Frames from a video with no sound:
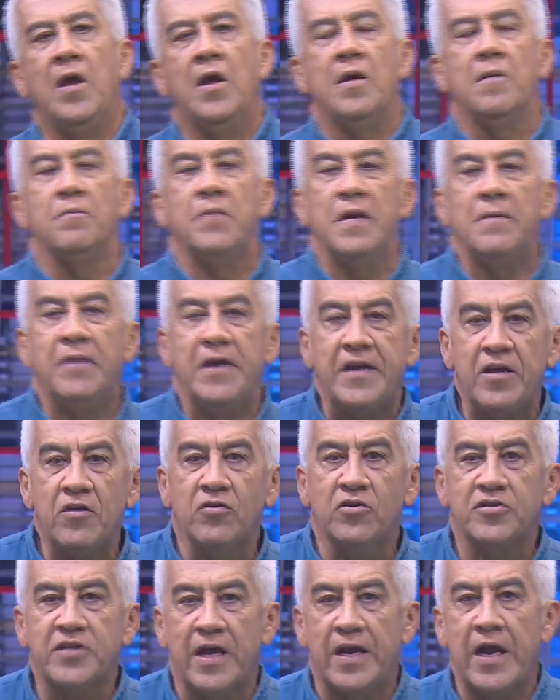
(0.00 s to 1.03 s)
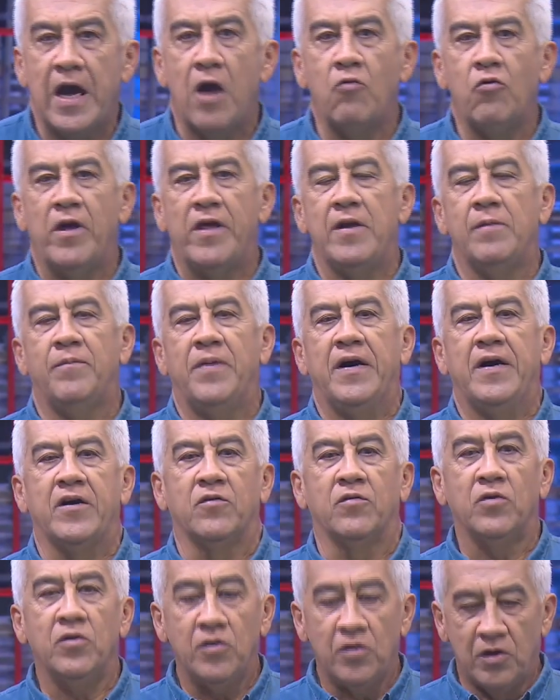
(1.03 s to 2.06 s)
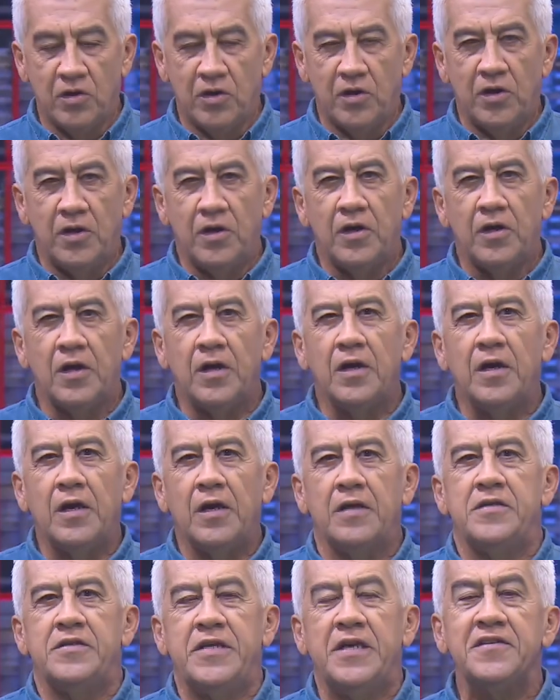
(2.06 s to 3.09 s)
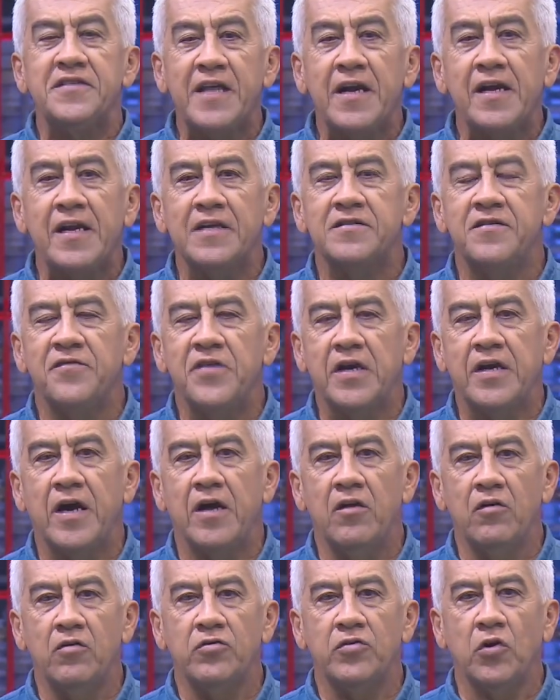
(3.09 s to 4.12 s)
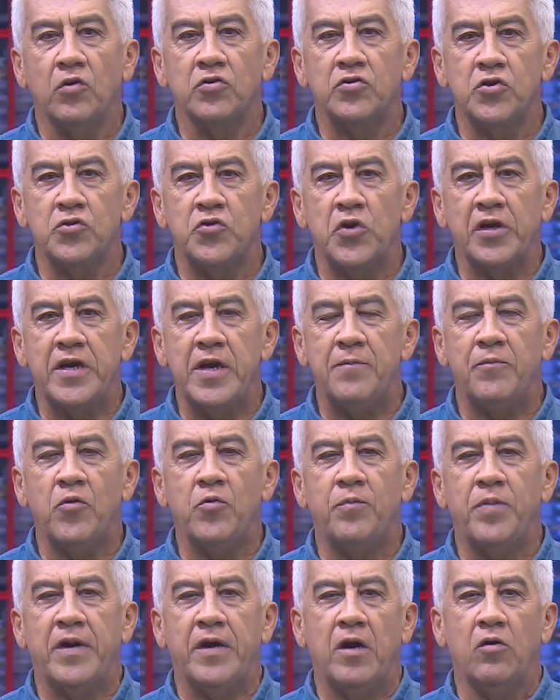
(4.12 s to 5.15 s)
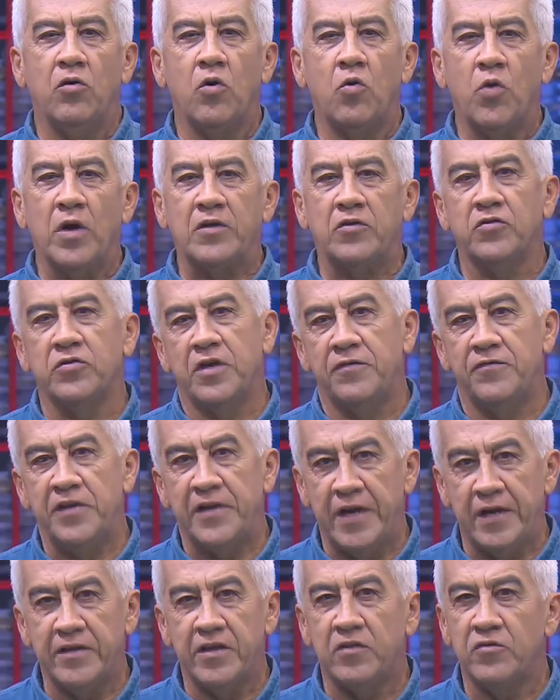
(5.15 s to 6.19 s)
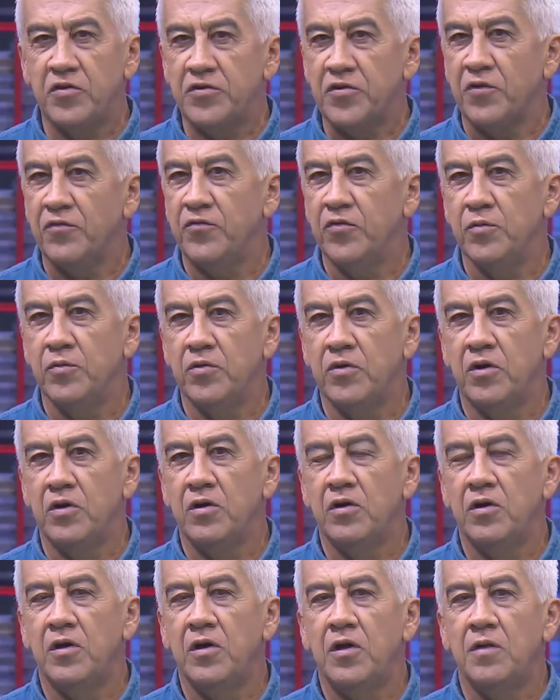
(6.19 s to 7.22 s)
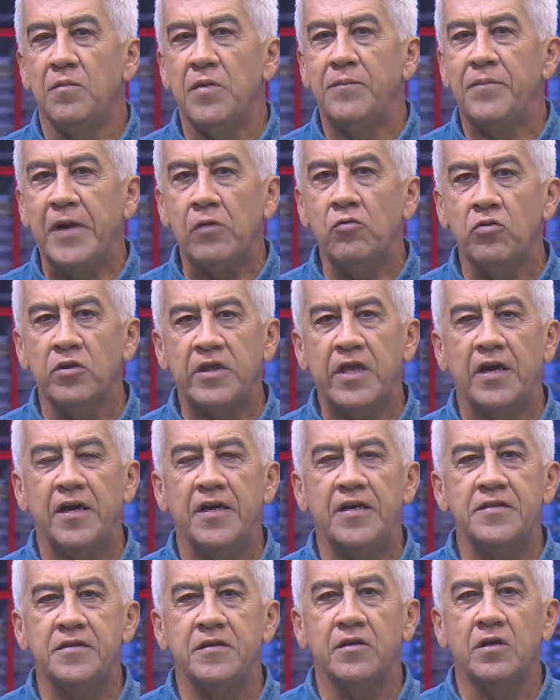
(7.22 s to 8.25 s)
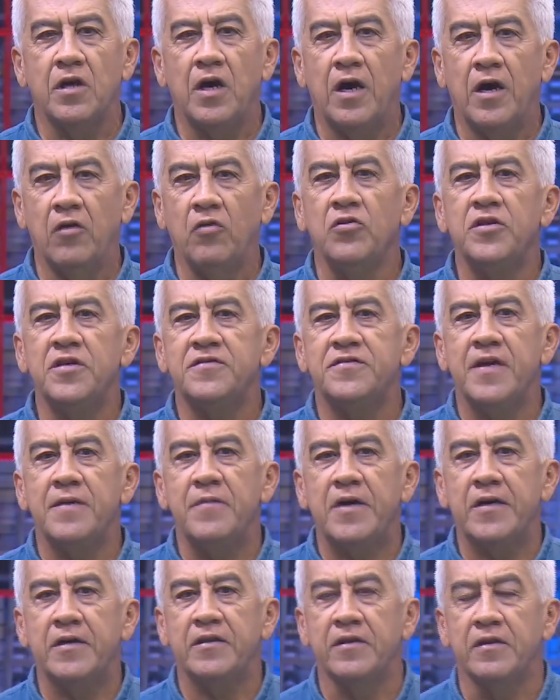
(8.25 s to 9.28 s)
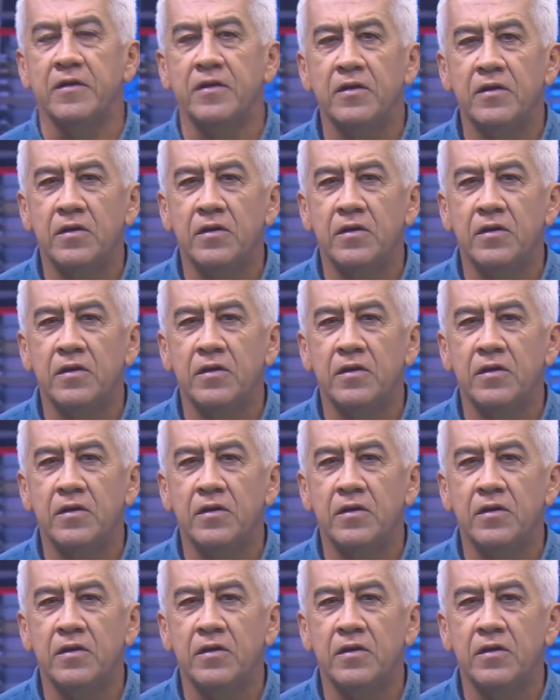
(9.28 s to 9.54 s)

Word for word: Bienvenidos a la jaula del pájaro. Ya están clasificados los ocho equipos para los cuartos de final de nuestro fútbol. Mi pregunta es, ¿a dónde está Marte?